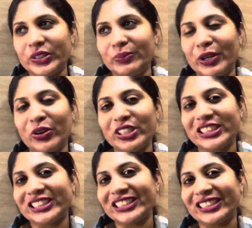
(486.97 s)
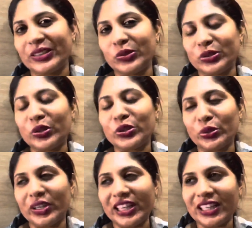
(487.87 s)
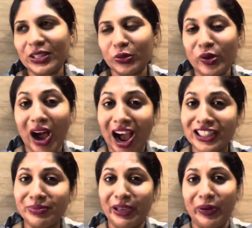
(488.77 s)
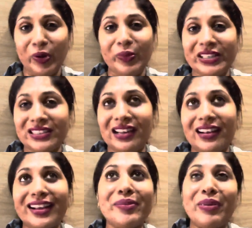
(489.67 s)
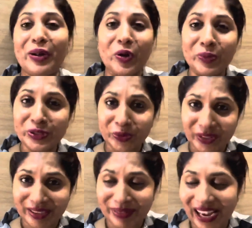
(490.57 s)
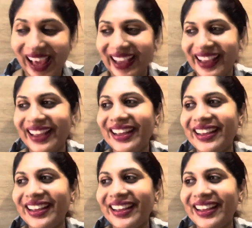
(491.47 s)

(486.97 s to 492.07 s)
बिकॉज uh, उसको छुट्टी था तो आज मेरे को भी ऐसा लगा कि मेरे को भी छुट्टी मिला है